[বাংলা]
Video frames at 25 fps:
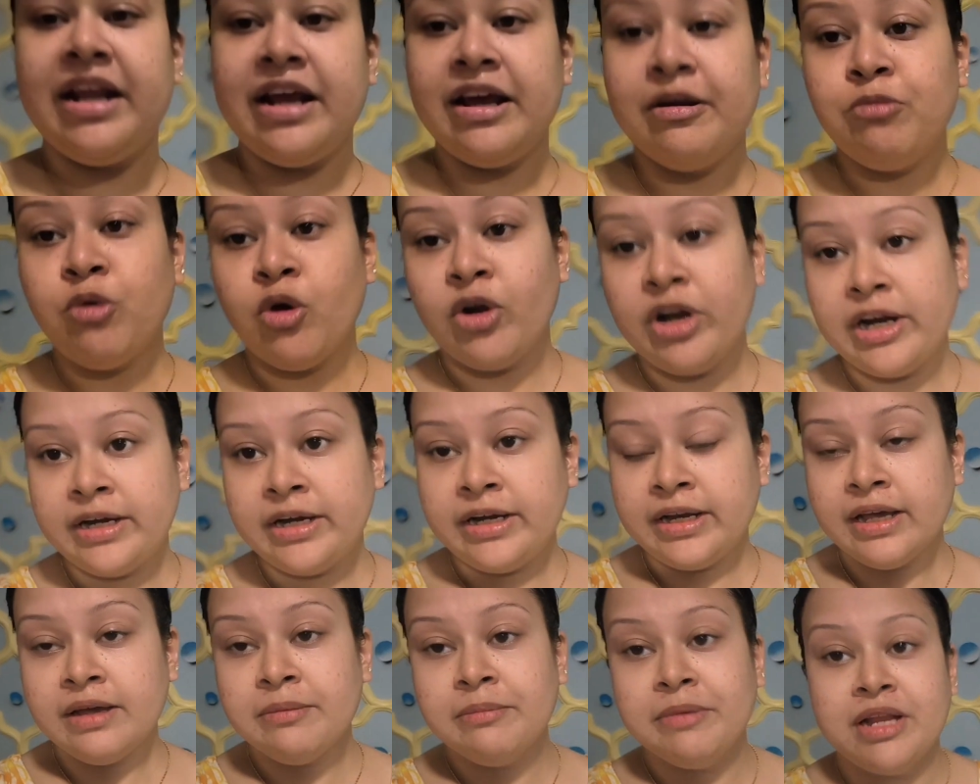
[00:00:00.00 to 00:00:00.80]
আর
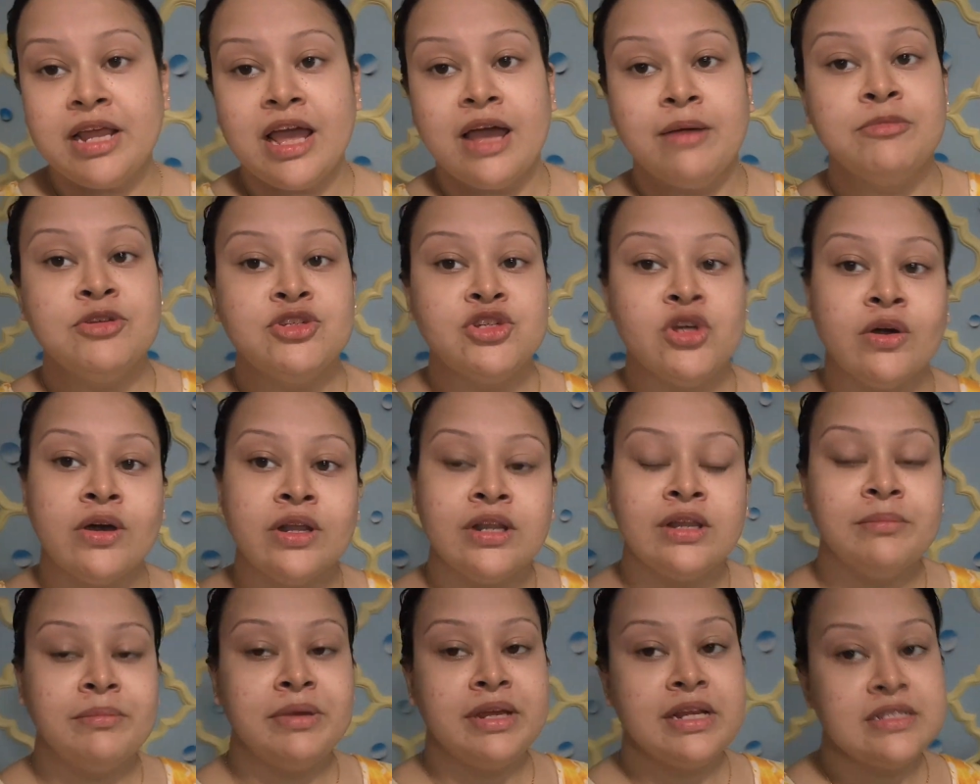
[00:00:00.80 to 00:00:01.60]
বরেরটা মানে আমি
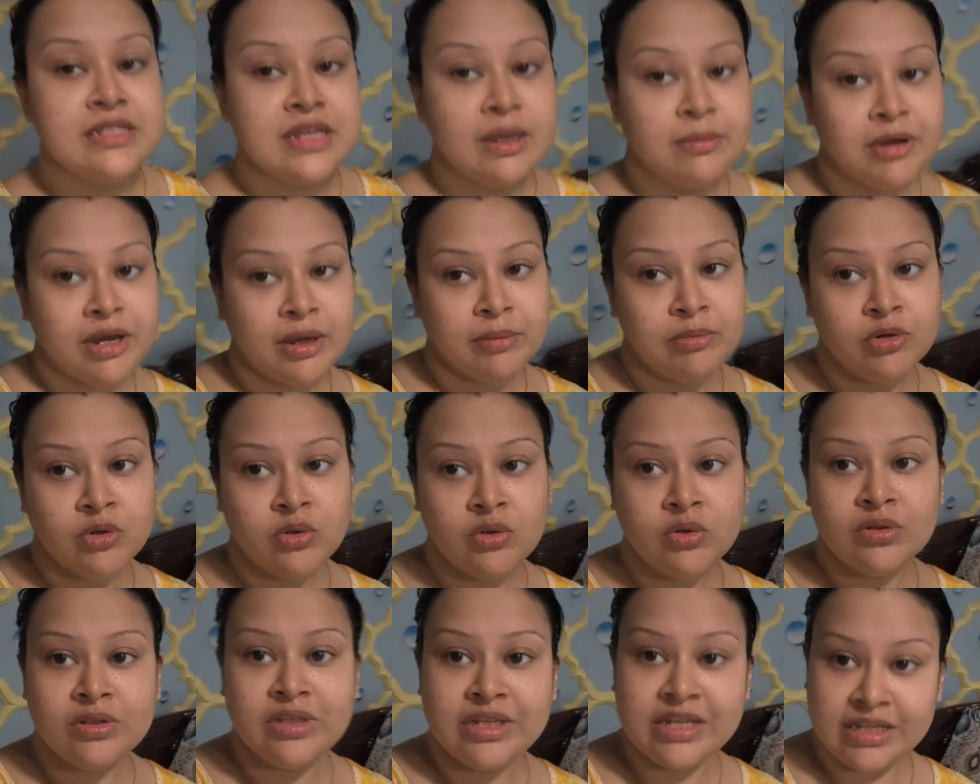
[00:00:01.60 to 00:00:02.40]
সকালে মেয়ের জামা
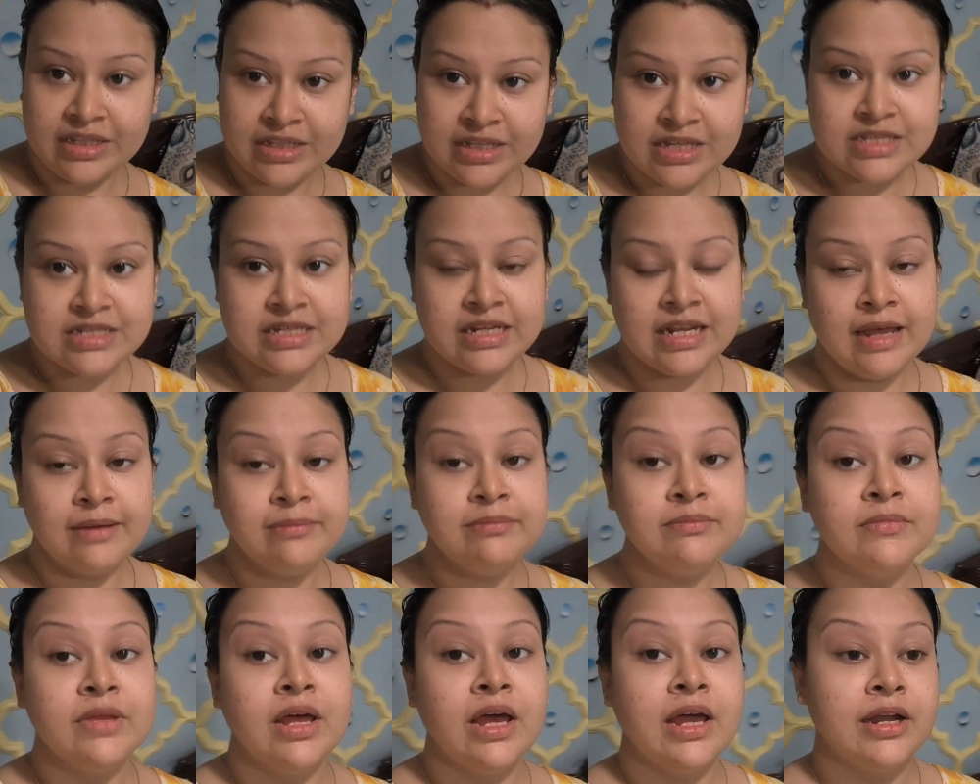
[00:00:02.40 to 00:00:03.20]
কাপড়গুলো দিয়ে দিয়েছিলাম
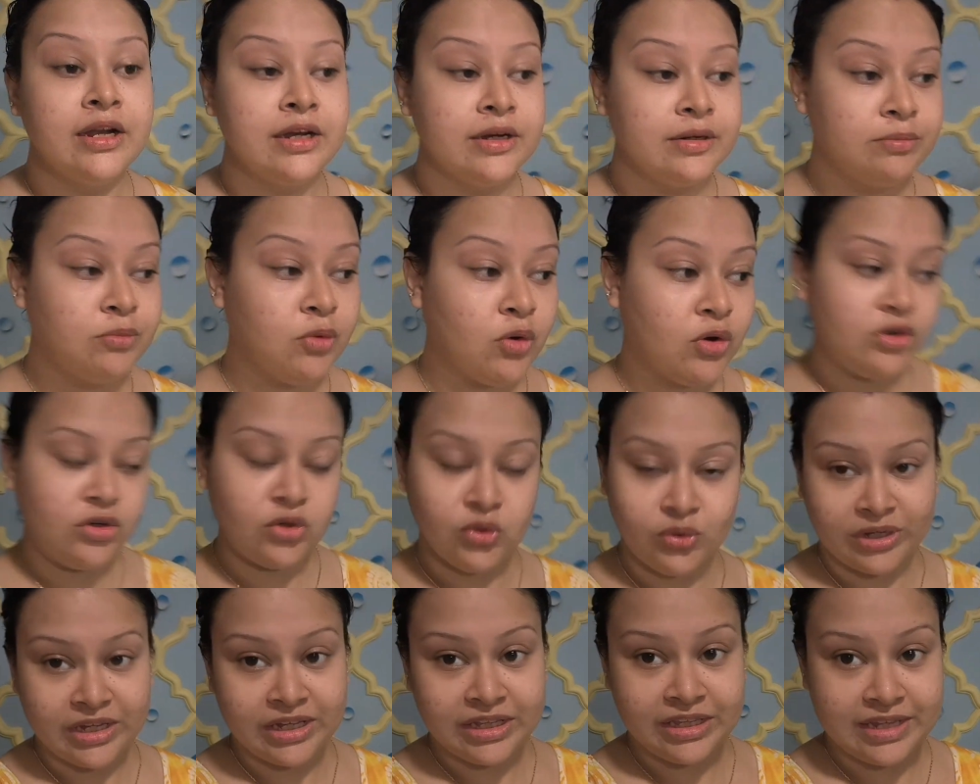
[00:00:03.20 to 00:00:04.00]
আর বর
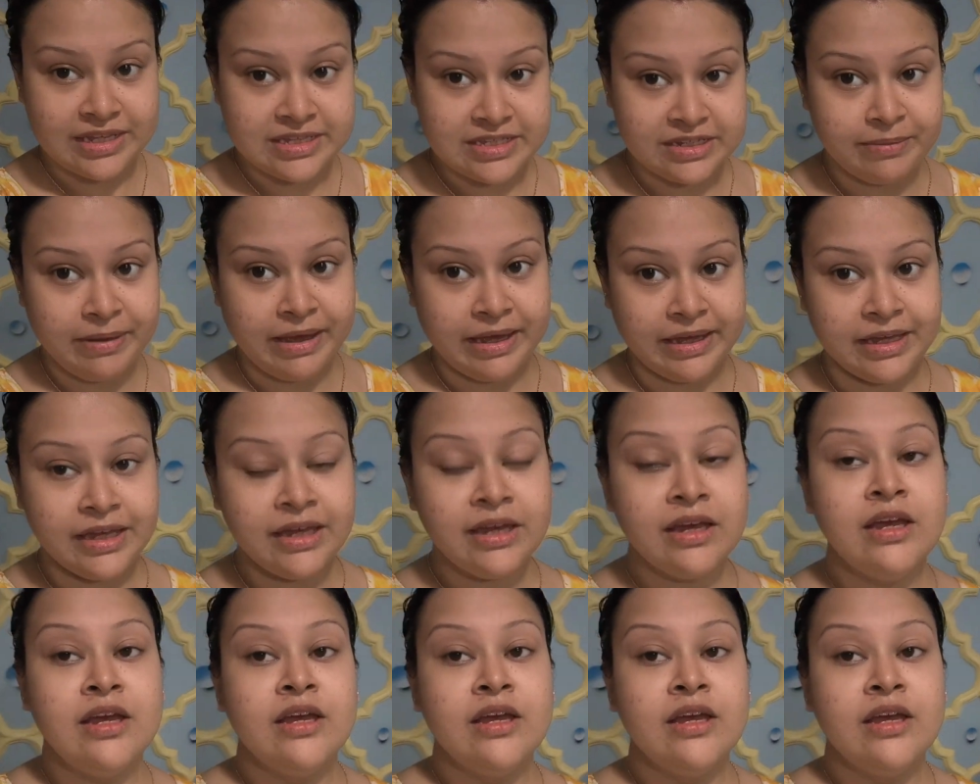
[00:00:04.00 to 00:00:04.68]
ঢুকিয়ে দিয়েছে ব্যাগে